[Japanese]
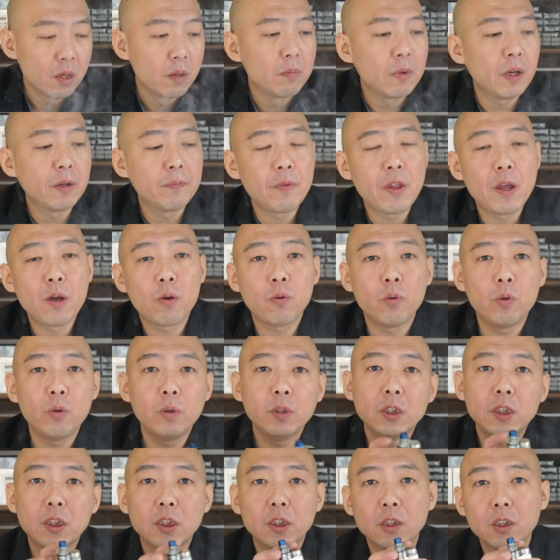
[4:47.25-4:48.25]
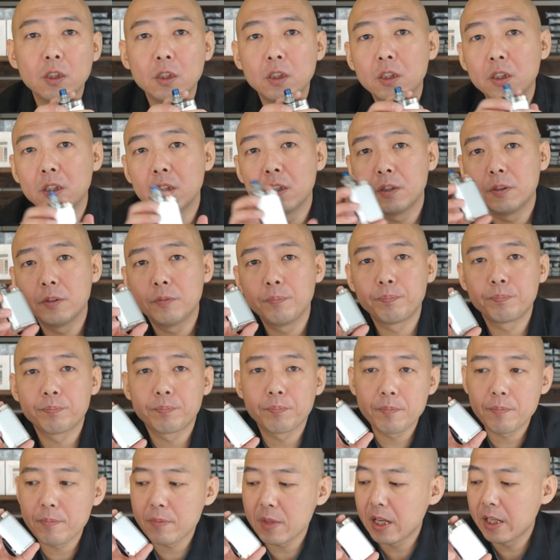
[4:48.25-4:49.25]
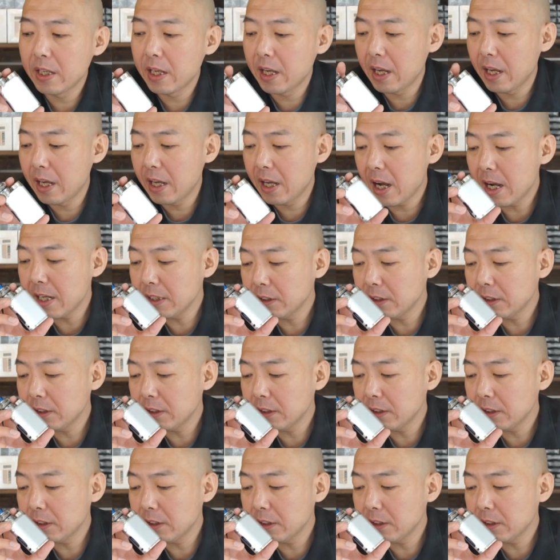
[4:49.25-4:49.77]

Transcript: まあでこいつえー、